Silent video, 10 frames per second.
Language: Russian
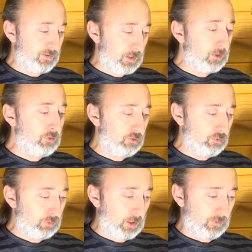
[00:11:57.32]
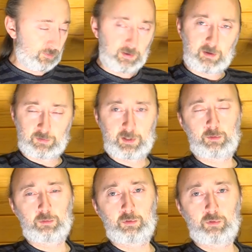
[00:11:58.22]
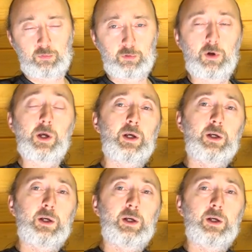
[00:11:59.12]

за это чудо, за водородную воду.